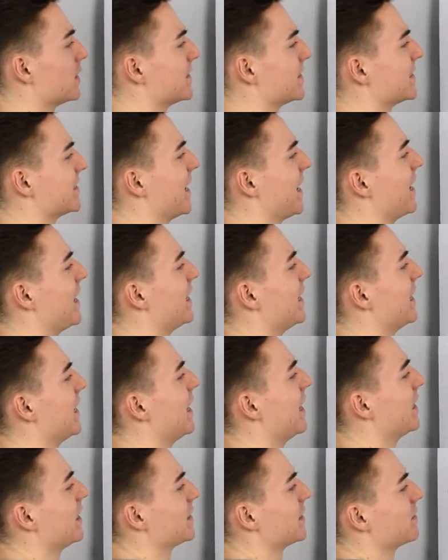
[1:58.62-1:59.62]

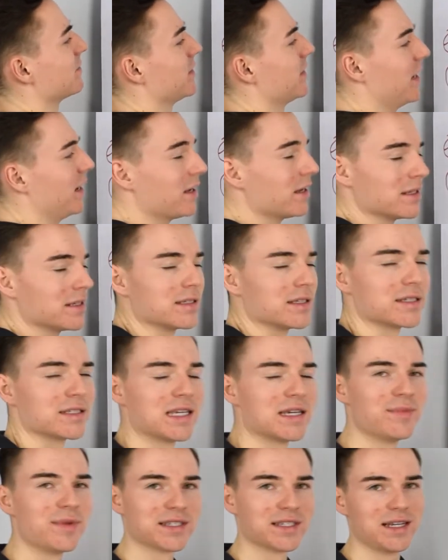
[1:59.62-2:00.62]
Salat. Ja, das
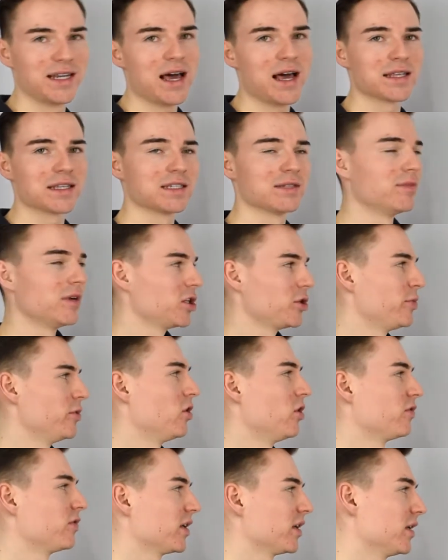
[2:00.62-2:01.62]
Thema Salat zum Beispiel
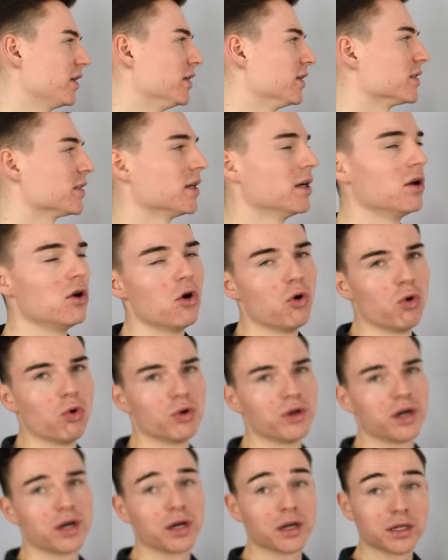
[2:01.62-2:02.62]
oft da drin ist.
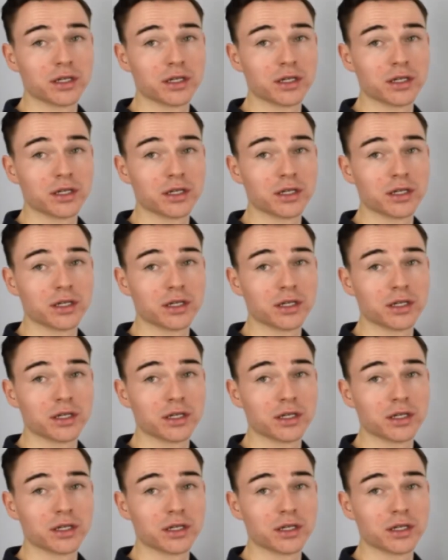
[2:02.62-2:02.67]
Oder